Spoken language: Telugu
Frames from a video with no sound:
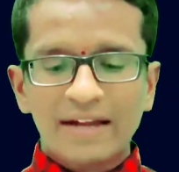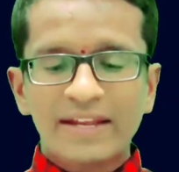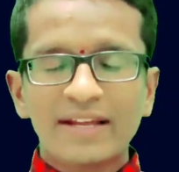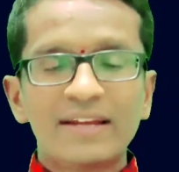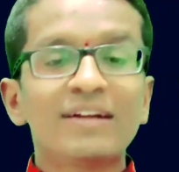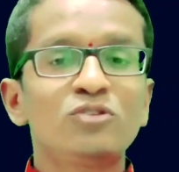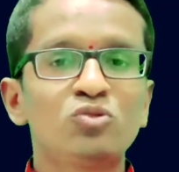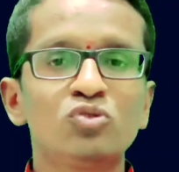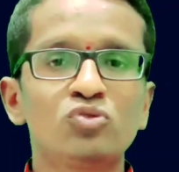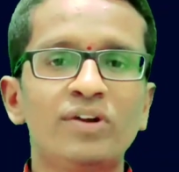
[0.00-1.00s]
అంటే కనుక
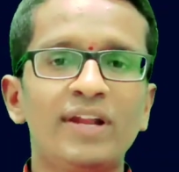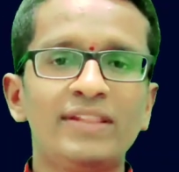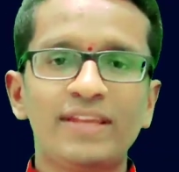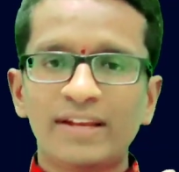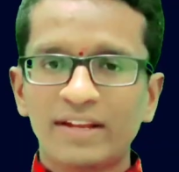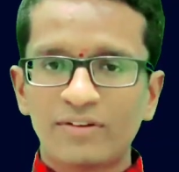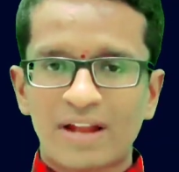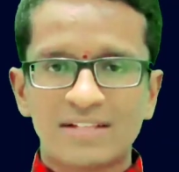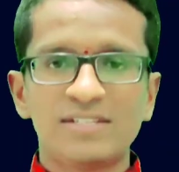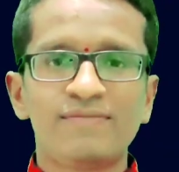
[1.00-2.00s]
చూసుకున్నట్లయితే నేను
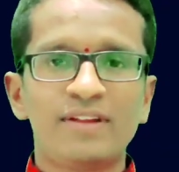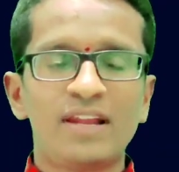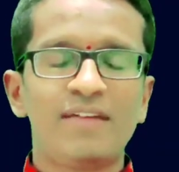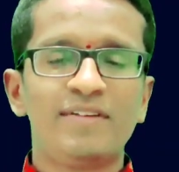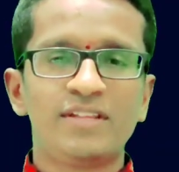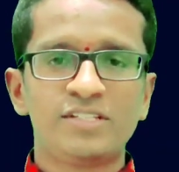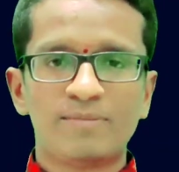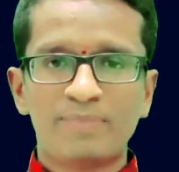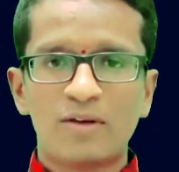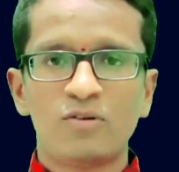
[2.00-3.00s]
రాశి ఫలాలు ఏవైతే
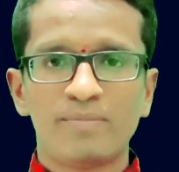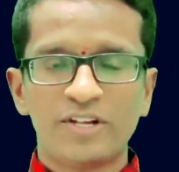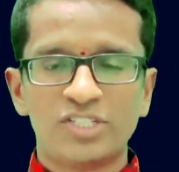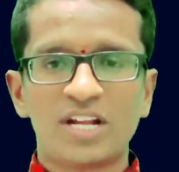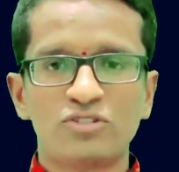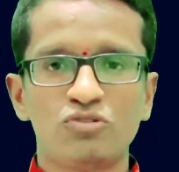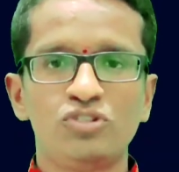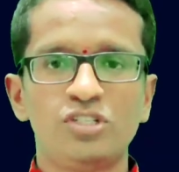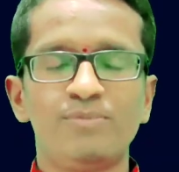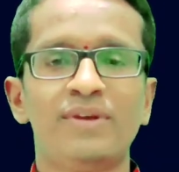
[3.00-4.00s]
చెప్పానో మేష రాశి
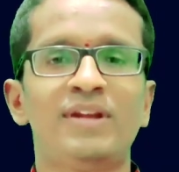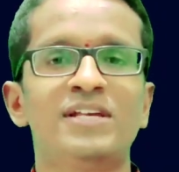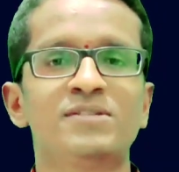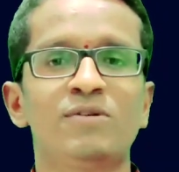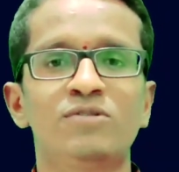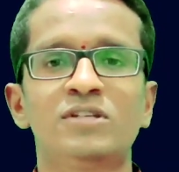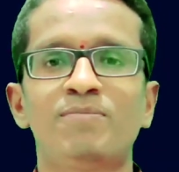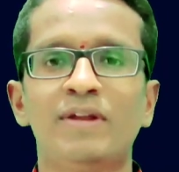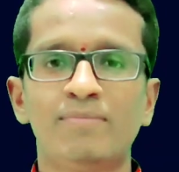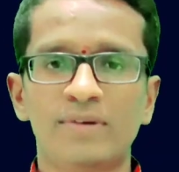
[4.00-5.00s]
నుంచి మీన రాశి వరకు
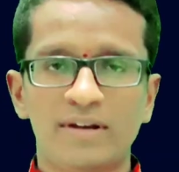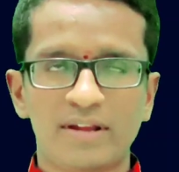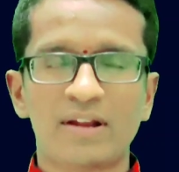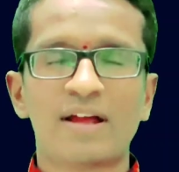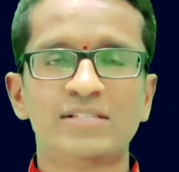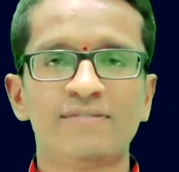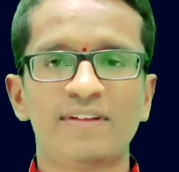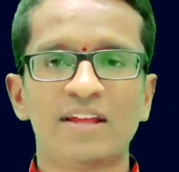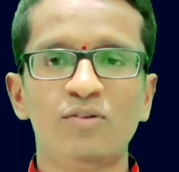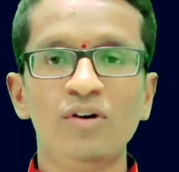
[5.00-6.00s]
సెప్టెంబర్ నెల రాశి
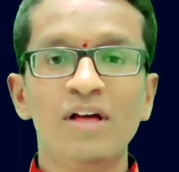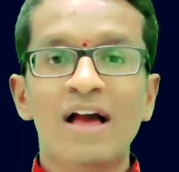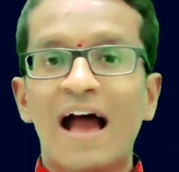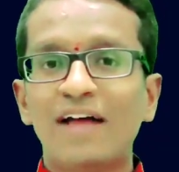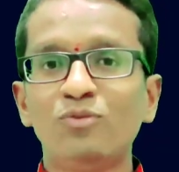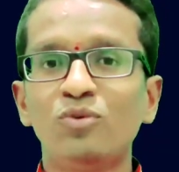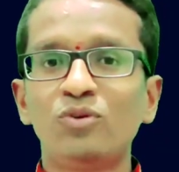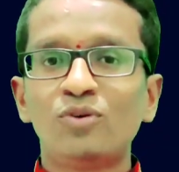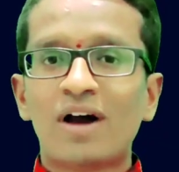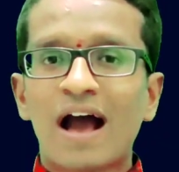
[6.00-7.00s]
ఫలాలు
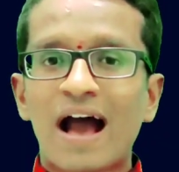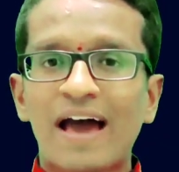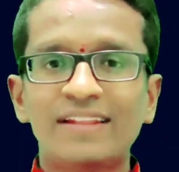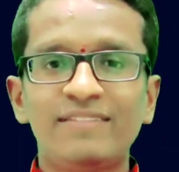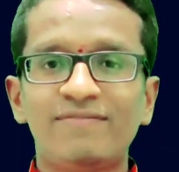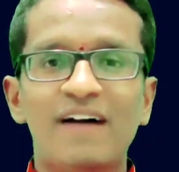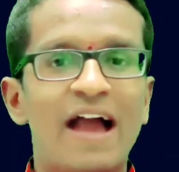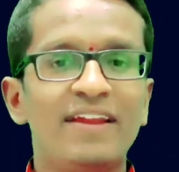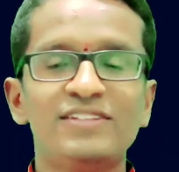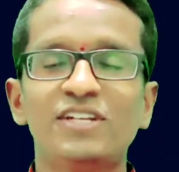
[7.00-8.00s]
అందులో ఆర్
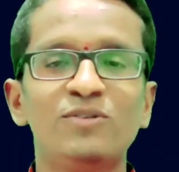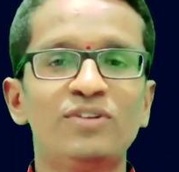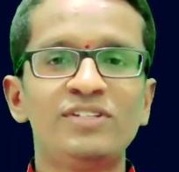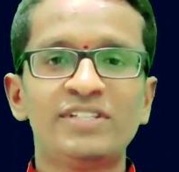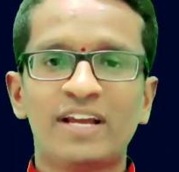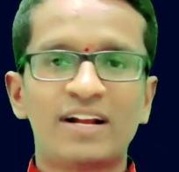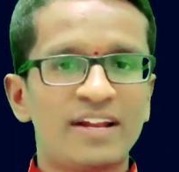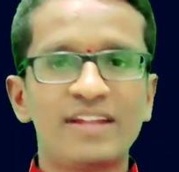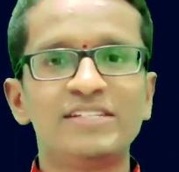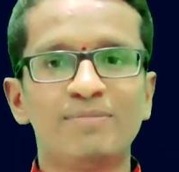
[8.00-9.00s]
ఫైనాన్షియల్ గురించి
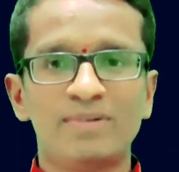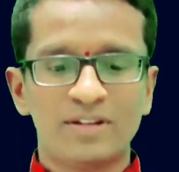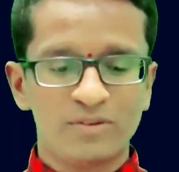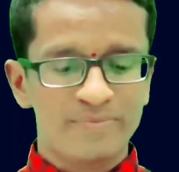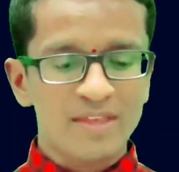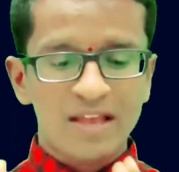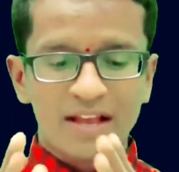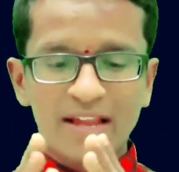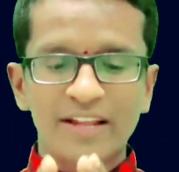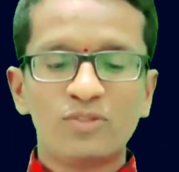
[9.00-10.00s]
ఎక్కడ నేను చెప్పలేదు
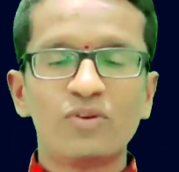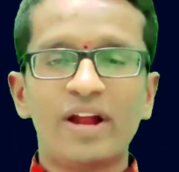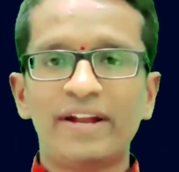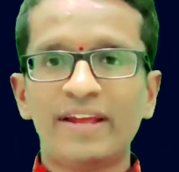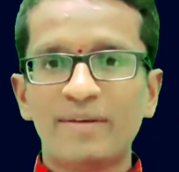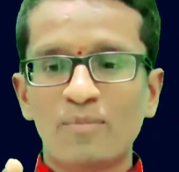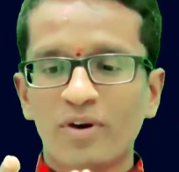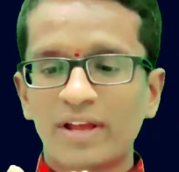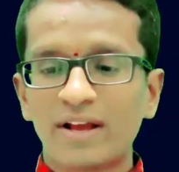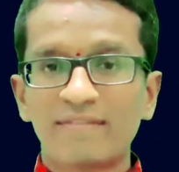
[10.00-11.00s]
కానీ ఎందుకంటే
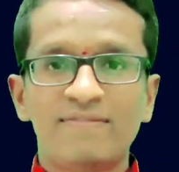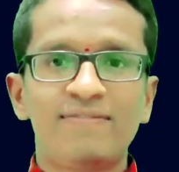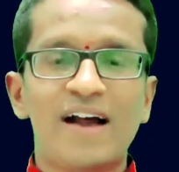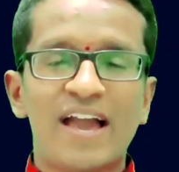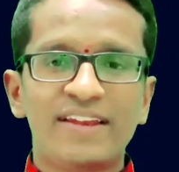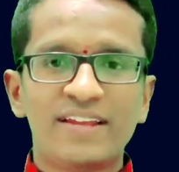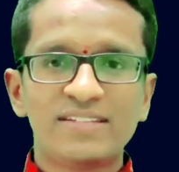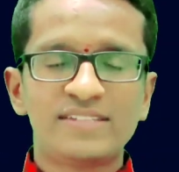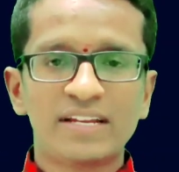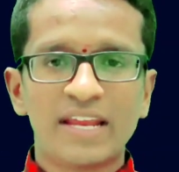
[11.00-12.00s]
ముఖ్యంగా
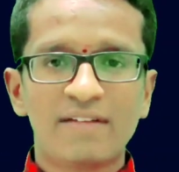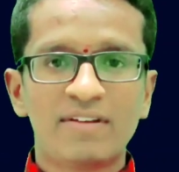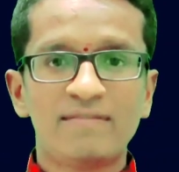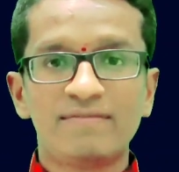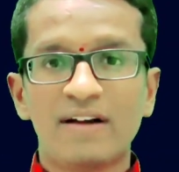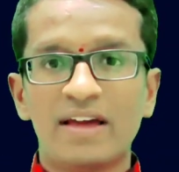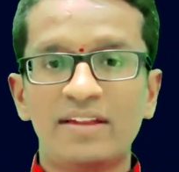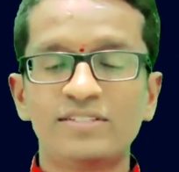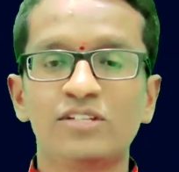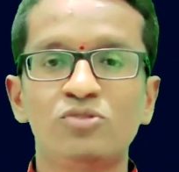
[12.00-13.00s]
ఫైనాన్షియల్ కేవలం
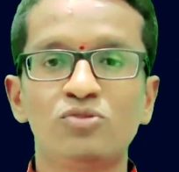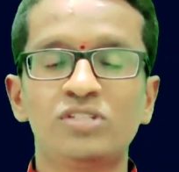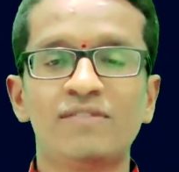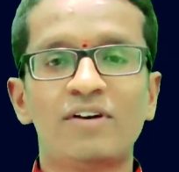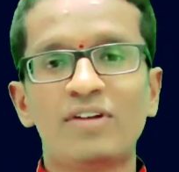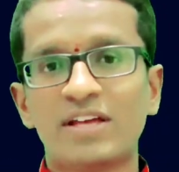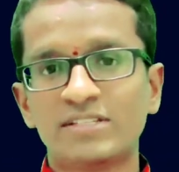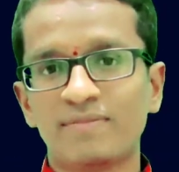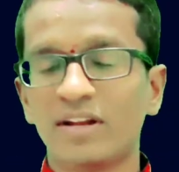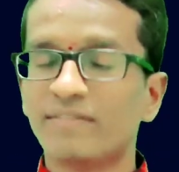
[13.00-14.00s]
ఫైనాన్షియల్ చూసేవారు
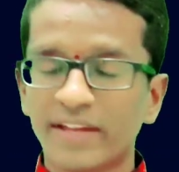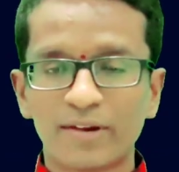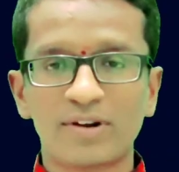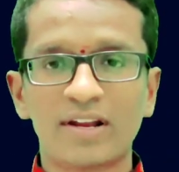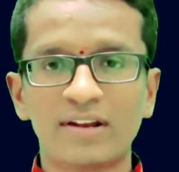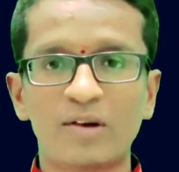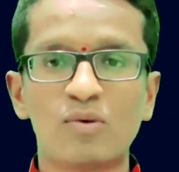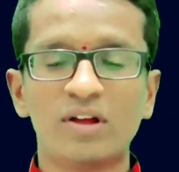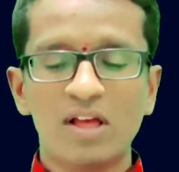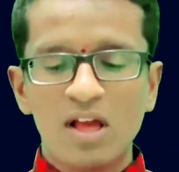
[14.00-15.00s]
రాశి ఫలాలు వేరే ఉండడం
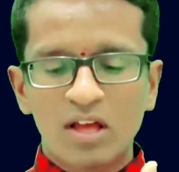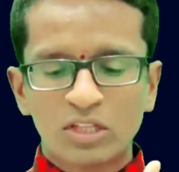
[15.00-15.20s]
నాకు ఒక